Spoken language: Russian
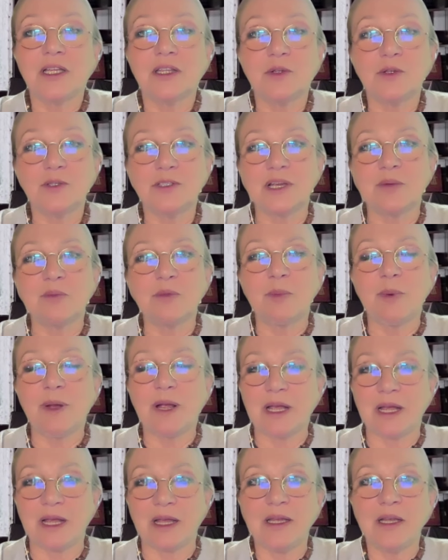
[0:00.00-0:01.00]
друзья, мы
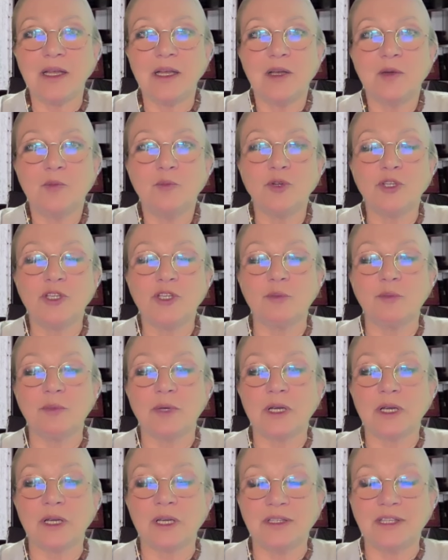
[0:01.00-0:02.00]
пока будем
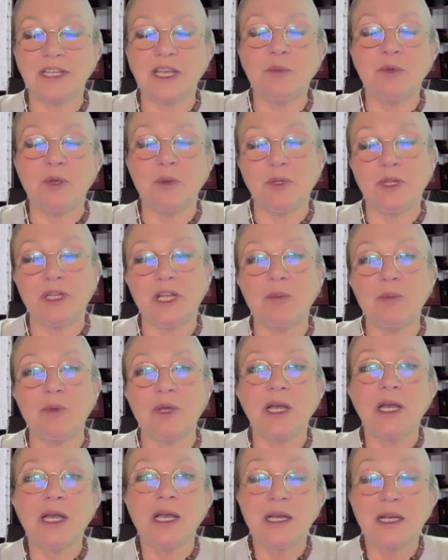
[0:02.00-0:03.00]
а, теми
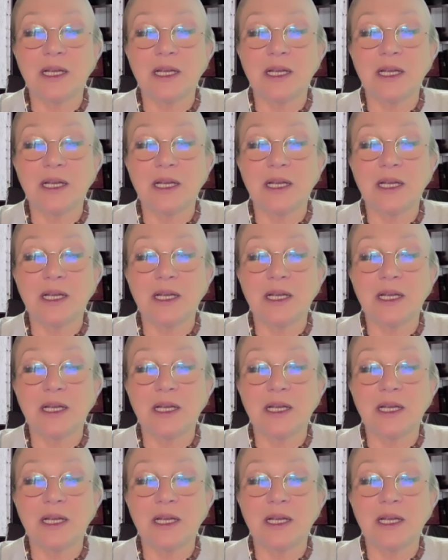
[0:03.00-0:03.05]
именами,